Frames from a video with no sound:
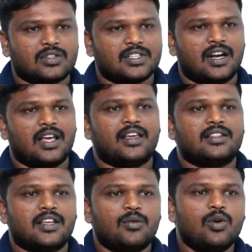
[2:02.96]
ஒரு
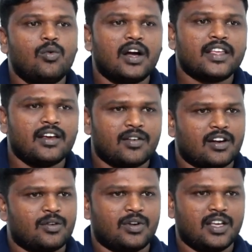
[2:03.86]
ஜனநாயகத்தை
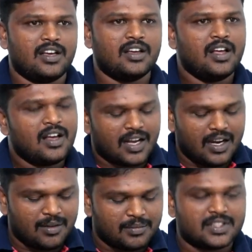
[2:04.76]
உள்வாங்கியவர்களுடைய
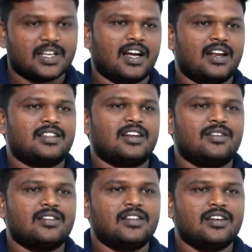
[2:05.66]
காலம் இந்த
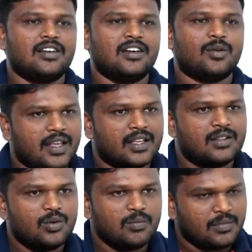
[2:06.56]
காலத்துல வந்து
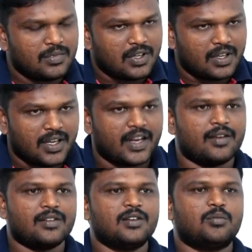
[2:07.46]
எதுவும் என்னை
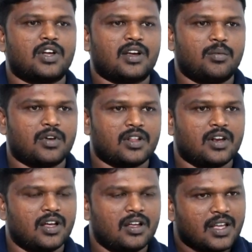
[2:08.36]
வந்து முடக்க
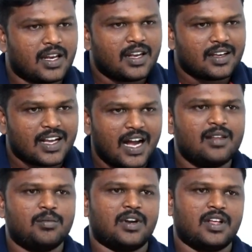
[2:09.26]
போகிறதில்ல என்னை
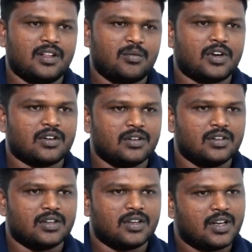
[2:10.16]
காலி பண்ணாதான்
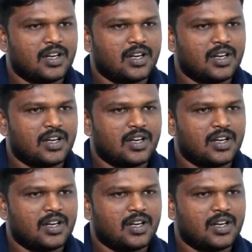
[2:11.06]
முடங்கும்